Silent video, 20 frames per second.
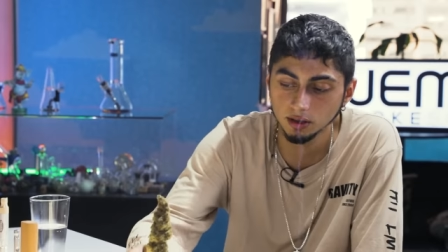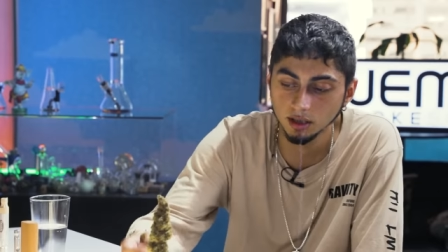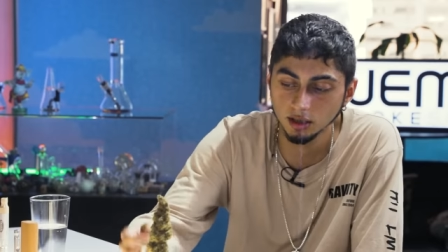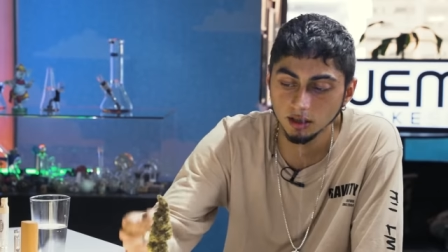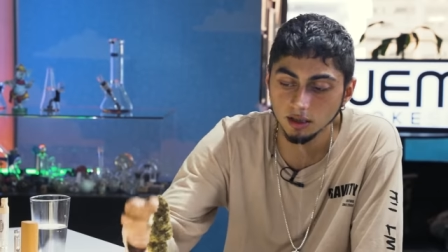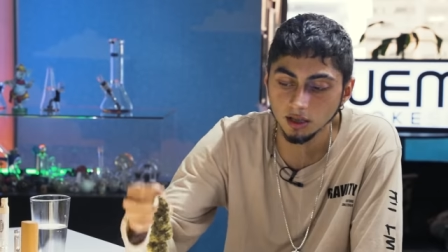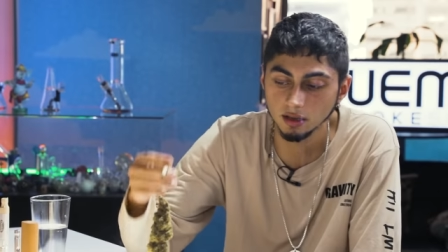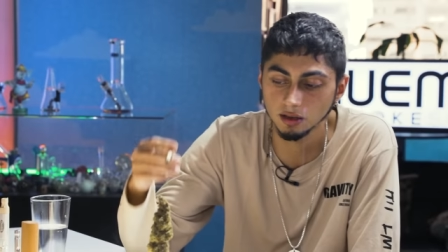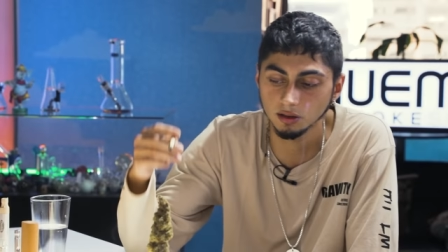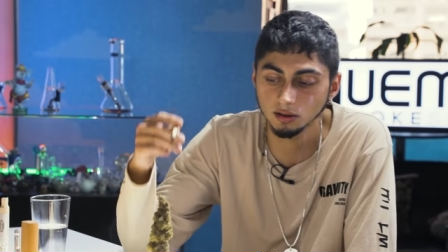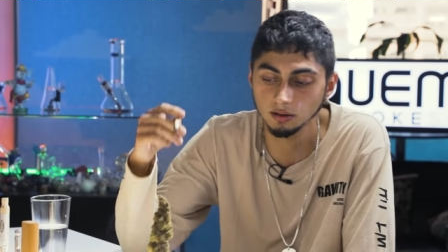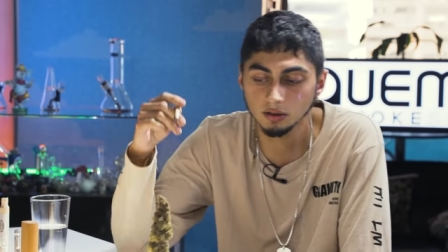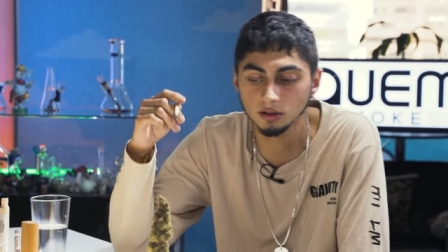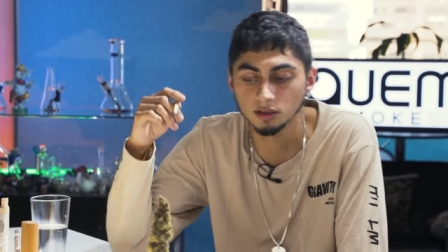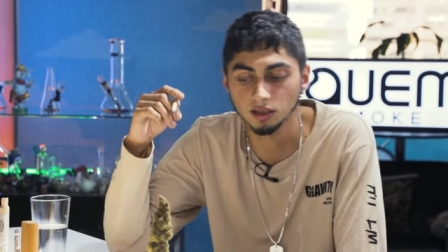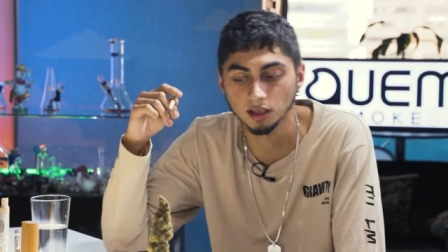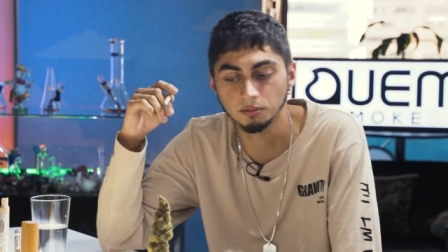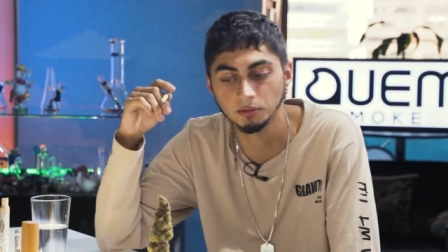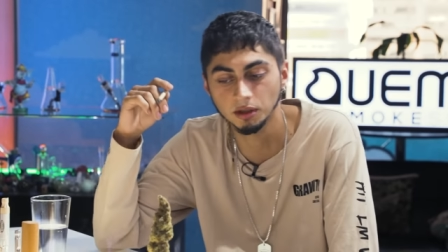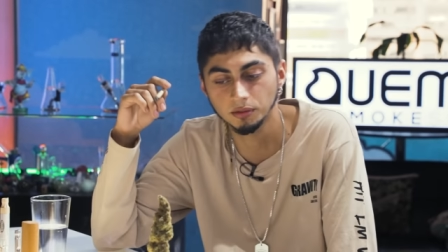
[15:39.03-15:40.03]

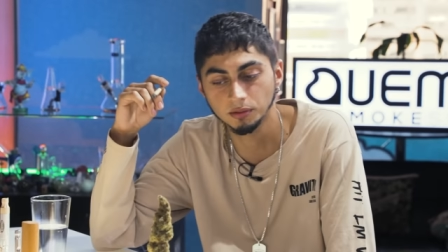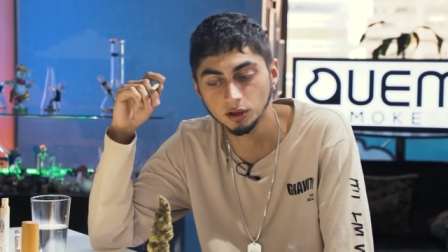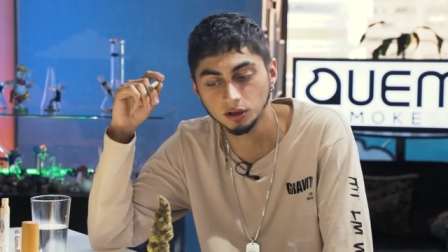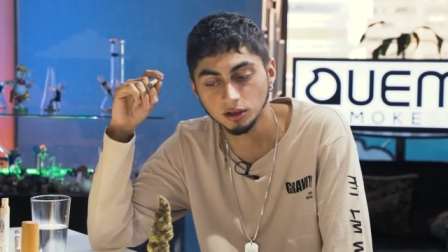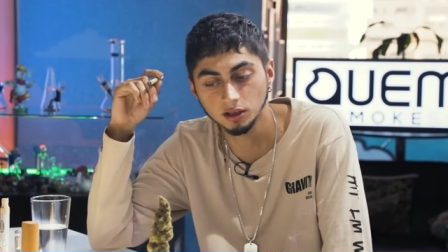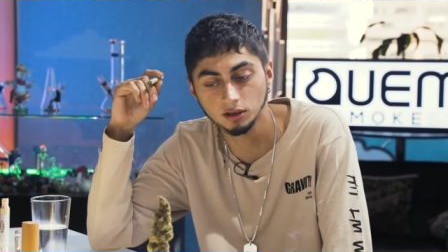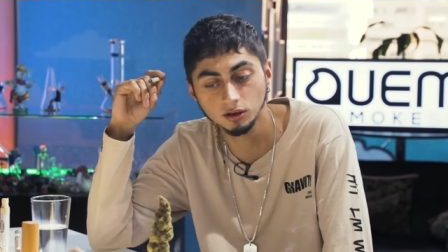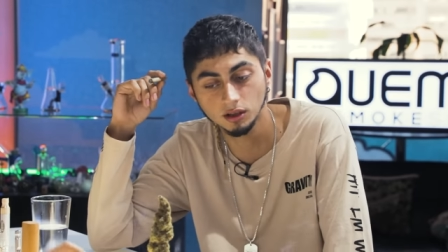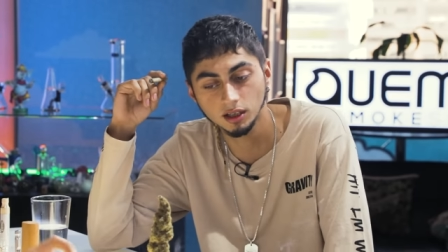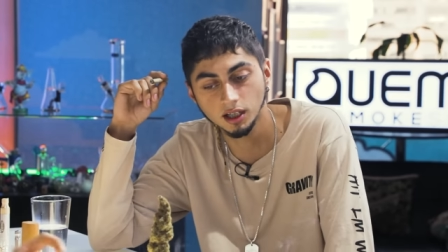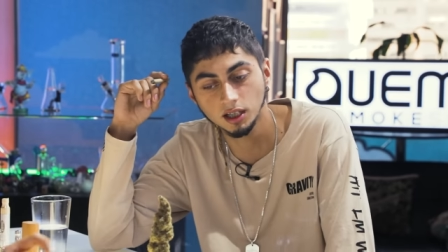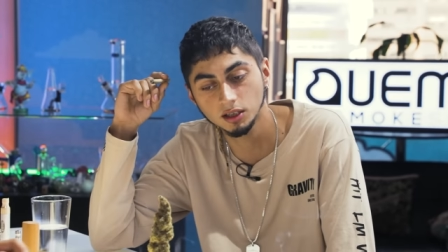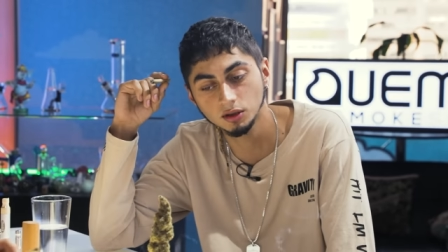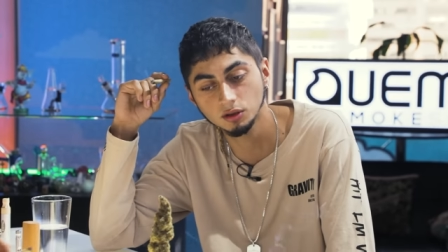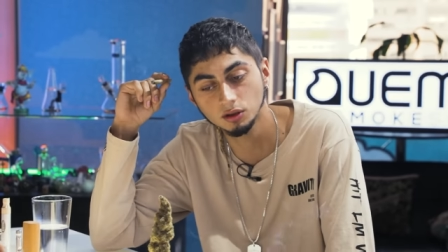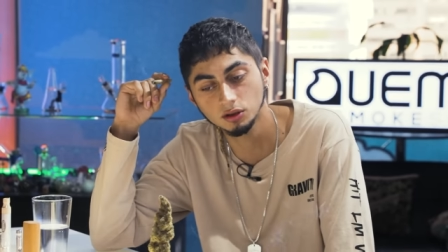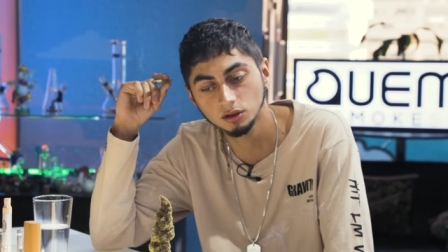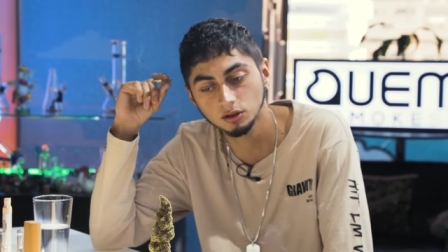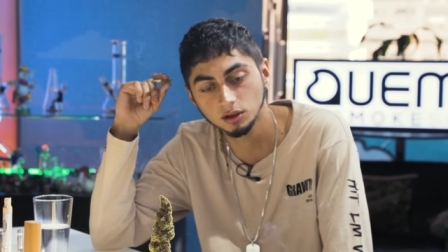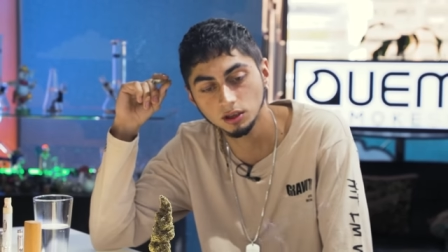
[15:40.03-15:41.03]
Entonces mi proceso
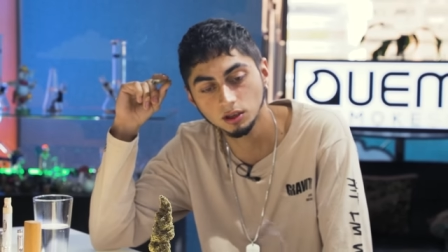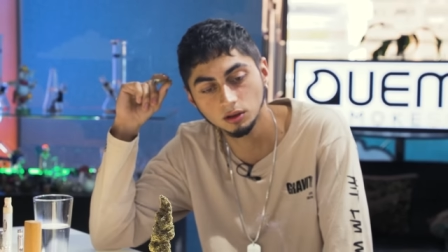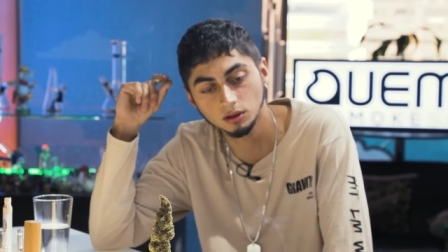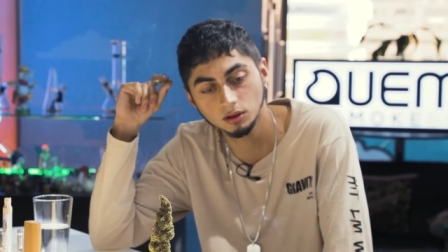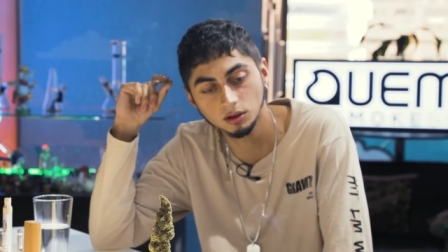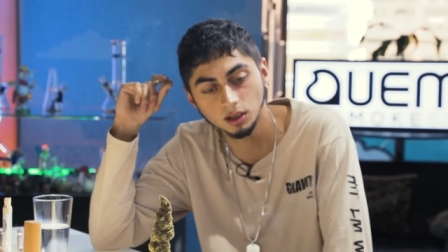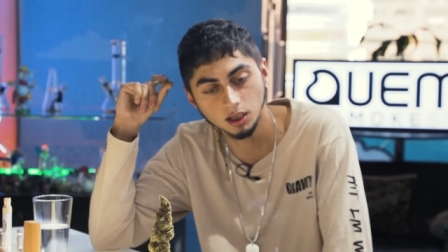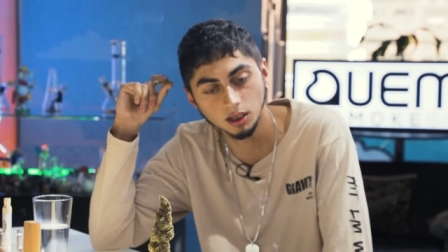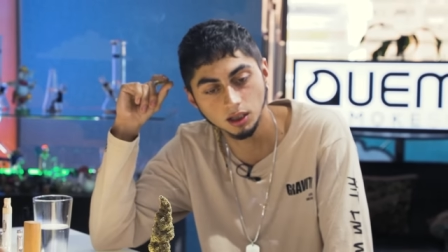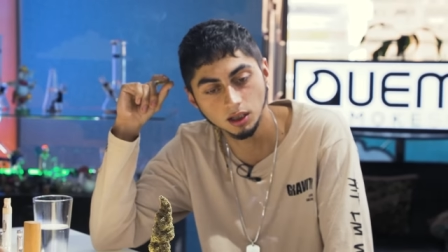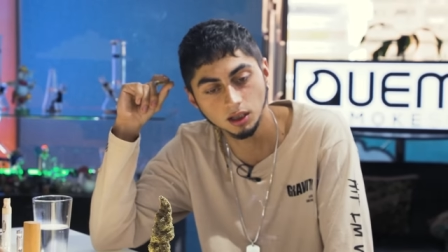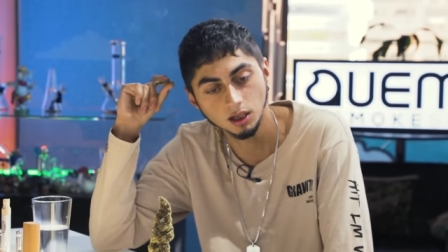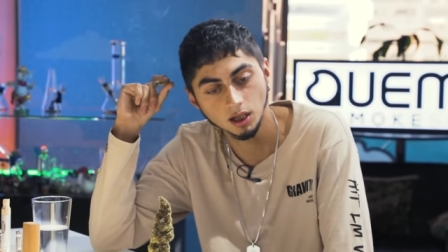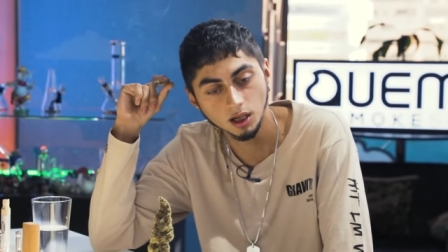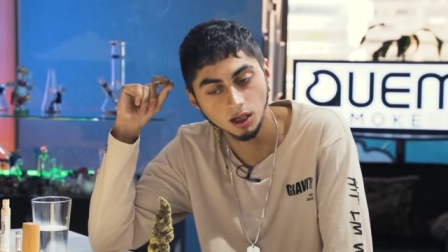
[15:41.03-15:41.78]
creativo yo siento que